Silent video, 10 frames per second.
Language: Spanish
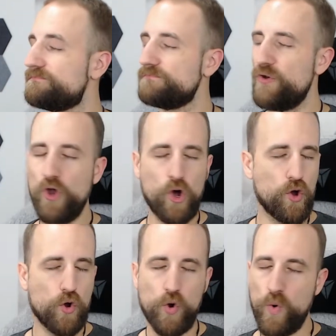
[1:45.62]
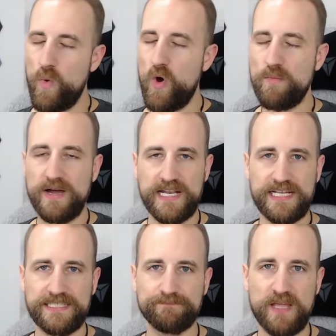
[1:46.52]
no hubo
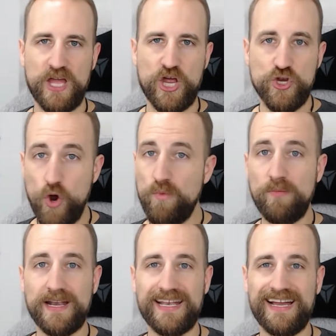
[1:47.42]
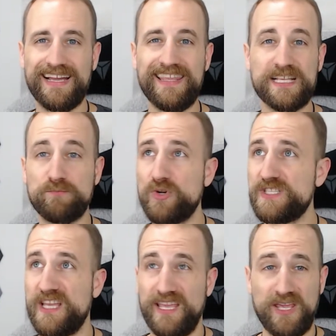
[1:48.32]
manera. No hubo manera y
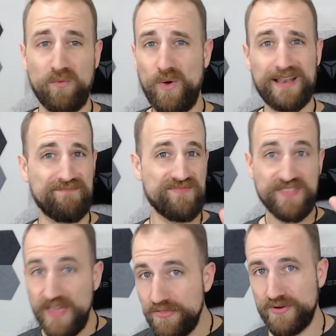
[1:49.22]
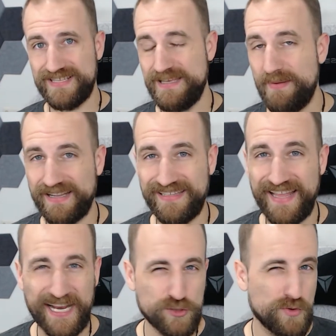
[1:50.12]
después de igual 10 horas de
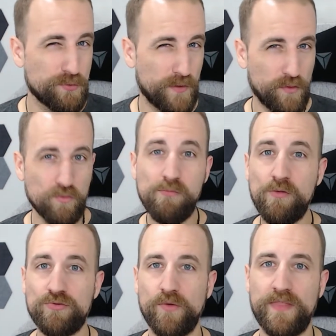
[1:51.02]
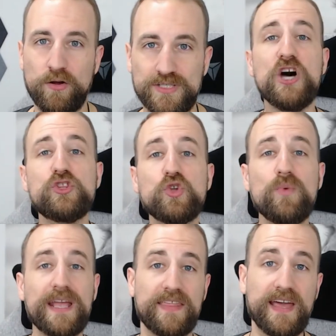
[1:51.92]
partida que estuve probando un montón de cosas,
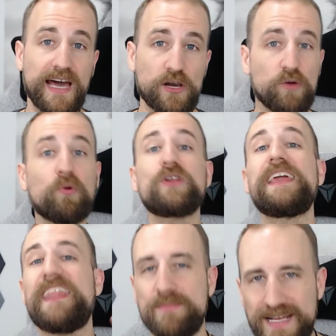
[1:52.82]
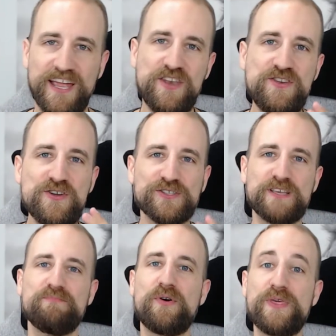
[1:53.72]
tuve que dejarlo porque además no
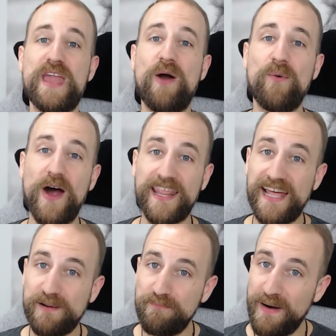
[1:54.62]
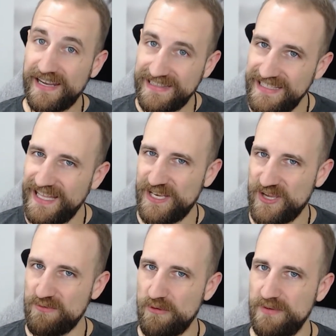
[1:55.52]
se podía guardar partida en
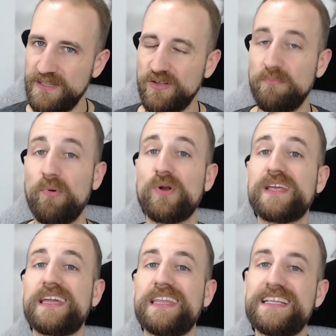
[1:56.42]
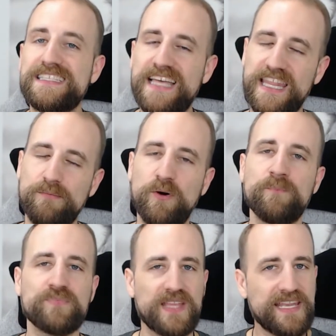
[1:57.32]
ningún momento porque en esta demo
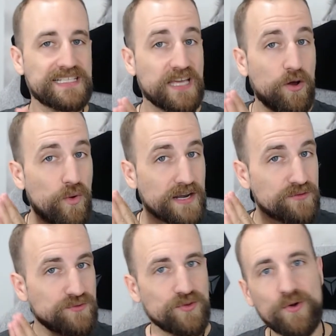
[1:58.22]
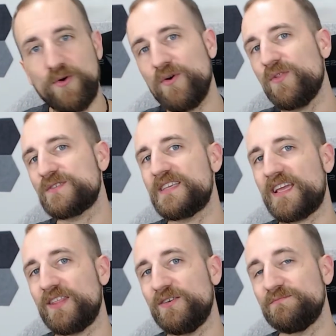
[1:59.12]
tenías que jugar todo
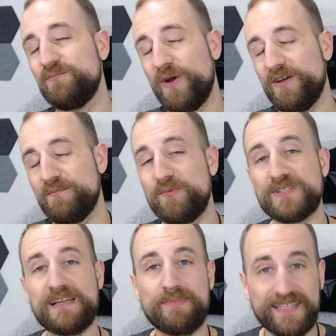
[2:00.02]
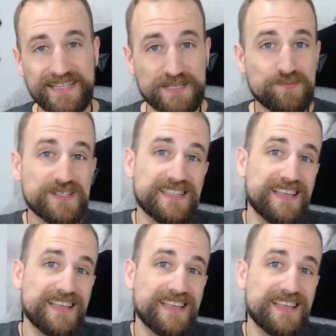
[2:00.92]
seguido. Bueno, pues la partida después de